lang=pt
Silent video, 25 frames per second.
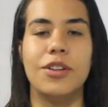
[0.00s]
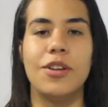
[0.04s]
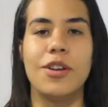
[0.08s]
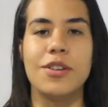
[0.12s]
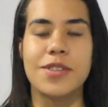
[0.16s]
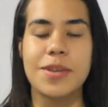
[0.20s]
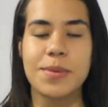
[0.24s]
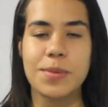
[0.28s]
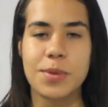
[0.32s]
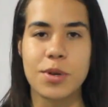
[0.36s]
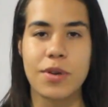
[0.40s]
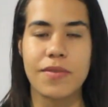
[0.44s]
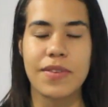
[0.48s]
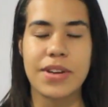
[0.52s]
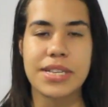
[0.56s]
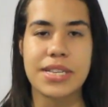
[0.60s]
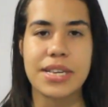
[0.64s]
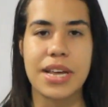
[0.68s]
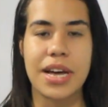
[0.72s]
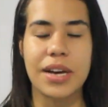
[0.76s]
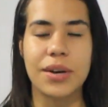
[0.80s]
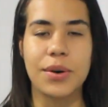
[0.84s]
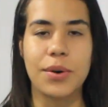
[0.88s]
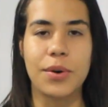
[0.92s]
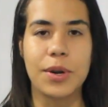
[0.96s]
Nós vamos
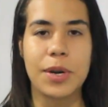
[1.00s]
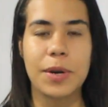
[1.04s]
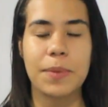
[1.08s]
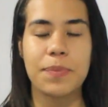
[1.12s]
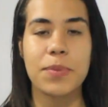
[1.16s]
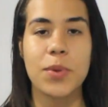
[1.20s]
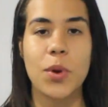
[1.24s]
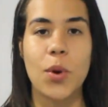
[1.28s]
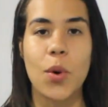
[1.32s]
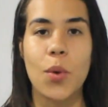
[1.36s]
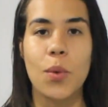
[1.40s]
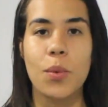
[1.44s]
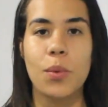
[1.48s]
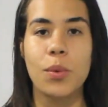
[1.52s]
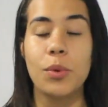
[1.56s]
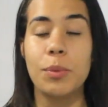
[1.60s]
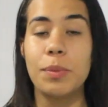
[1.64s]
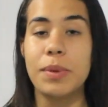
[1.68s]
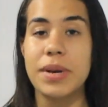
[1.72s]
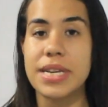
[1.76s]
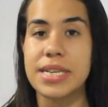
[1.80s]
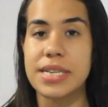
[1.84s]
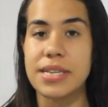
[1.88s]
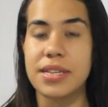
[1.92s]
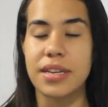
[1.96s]
conversar agora com o
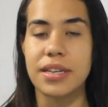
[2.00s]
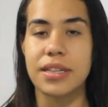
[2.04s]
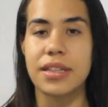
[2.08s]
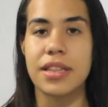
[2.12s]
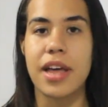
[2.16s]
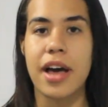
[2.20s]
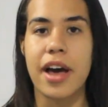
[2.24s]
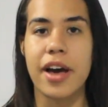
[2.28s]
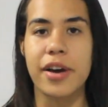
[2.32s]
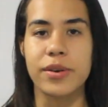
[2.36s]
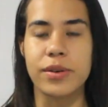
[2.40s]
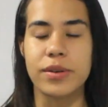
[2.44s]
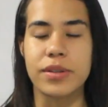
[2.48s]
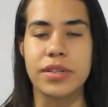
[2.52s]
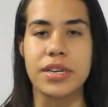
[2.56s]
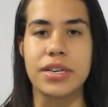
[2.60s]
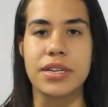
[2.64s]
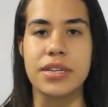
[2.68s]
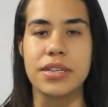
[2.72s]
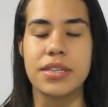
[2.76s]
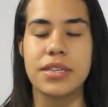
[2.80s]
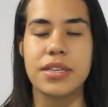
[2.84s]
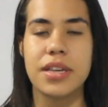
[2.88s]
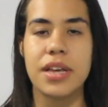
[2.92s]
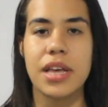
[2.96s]
presidente da
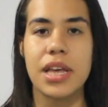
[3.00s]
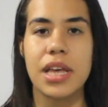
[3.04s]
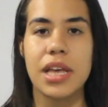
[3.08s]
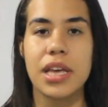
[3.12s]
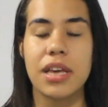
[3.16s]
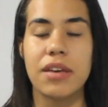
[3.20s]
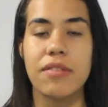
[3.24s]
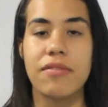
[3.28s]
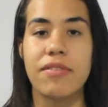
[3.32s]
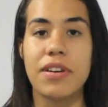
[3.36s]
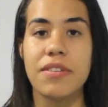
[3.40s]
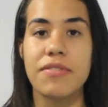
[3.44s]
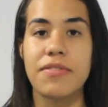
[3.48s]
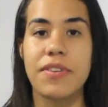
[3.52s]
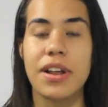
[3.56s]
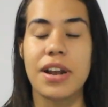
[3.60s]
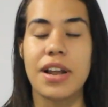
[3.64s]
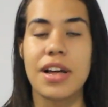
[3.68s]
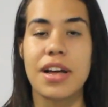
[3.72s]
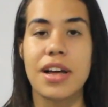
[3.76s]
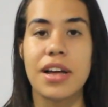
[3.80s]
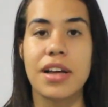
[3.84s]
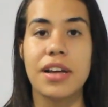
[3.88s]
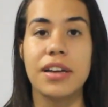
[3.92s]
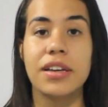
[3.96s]
Arcotrans, que vai
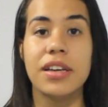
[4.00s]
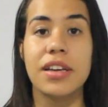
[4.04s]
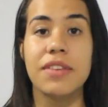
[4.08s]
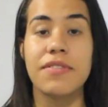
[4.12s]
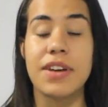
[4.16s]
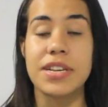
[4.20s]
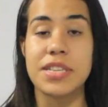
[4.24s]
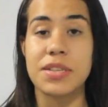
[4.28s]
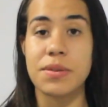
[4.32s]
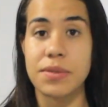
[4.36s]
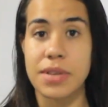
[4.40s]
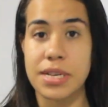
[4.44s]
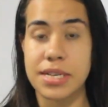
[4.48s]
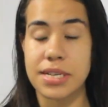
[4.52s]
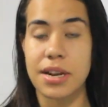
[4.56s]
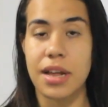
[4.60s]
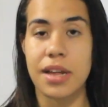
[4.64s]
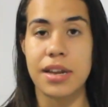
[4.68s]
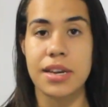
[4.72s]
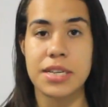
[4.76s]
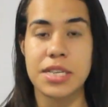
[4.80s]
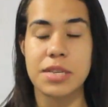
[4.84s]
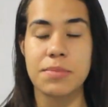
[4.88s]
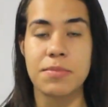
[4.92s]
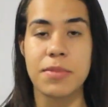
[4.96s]
falar e fazer uns
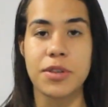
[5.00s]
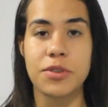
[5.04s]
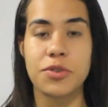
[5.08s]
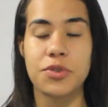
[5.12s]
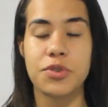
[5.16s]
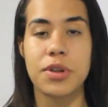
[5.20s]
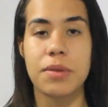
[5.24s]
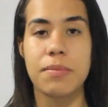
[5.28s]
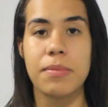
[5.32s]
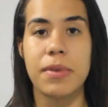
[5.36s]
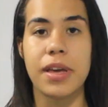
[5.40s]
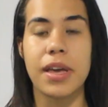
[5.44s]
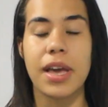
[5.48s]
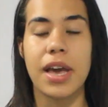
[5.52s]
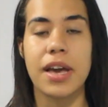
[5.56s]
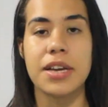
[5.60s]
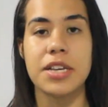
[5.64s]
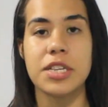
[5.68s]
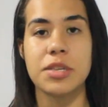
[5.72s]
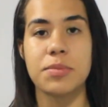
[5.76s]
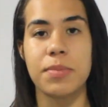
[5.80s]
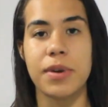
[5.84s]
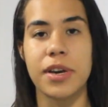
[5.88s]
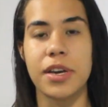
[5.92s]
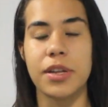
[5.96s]
esclarecimentos também a
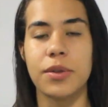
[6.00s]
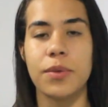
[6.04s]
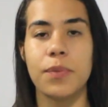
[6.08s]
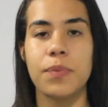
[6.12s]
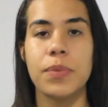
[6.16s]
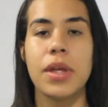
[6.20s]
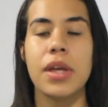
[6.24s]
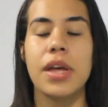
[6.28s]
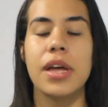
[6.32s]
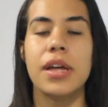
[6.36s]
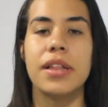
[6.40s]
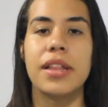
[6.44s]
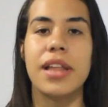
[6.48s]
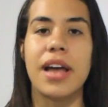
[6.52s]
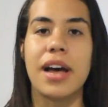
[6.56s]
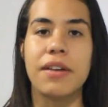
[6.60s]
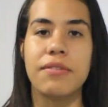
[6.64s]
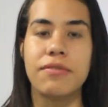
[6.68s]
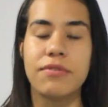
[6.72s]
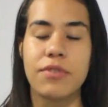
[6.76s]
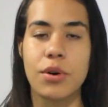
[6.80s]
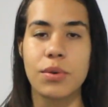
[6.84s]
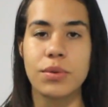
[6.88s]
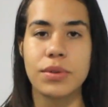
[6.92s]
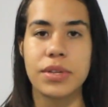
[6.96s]
respeito da
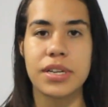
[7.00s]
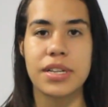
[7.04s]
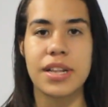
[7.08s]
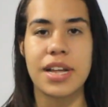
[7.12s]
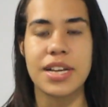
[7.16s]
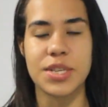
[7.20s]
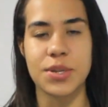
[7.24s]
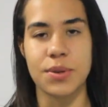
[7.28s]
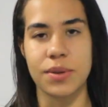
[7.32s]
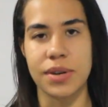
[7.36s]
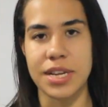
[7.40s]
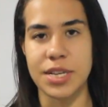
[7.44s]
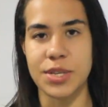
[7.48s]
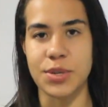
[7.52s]
volta da Zona